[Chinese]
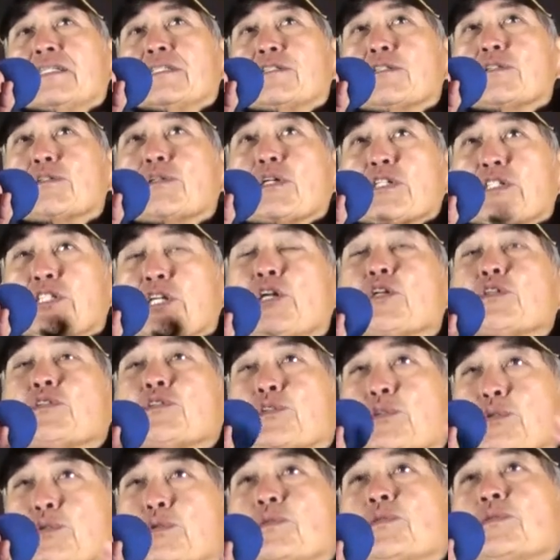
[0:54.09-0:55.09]
如果充
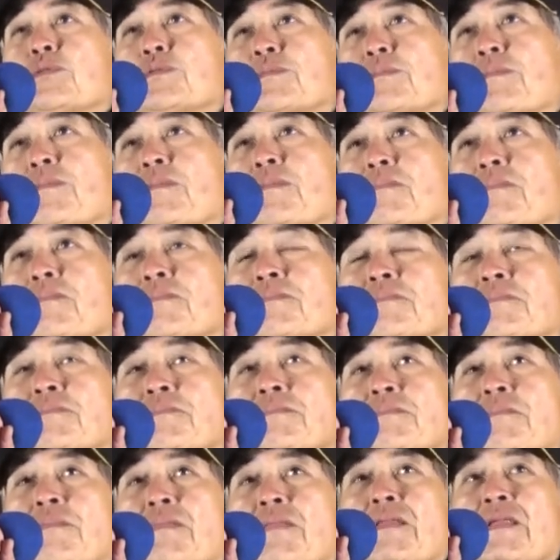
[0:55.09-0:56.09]
足，
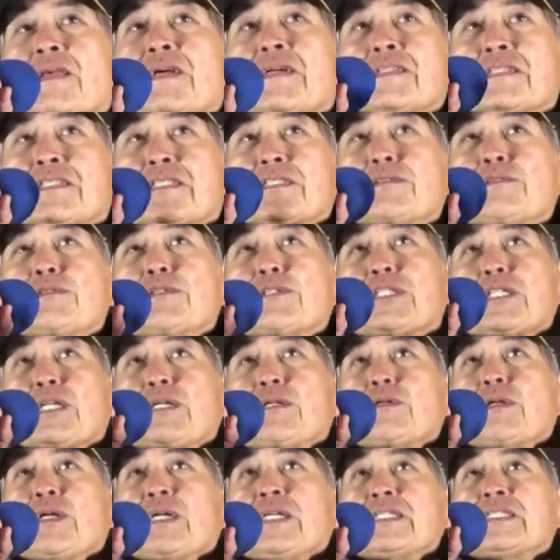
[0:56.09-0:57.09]
植物就
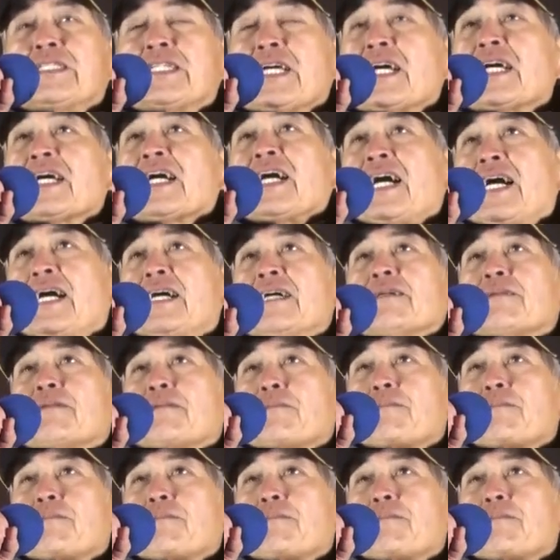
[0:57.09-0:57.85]
会健康。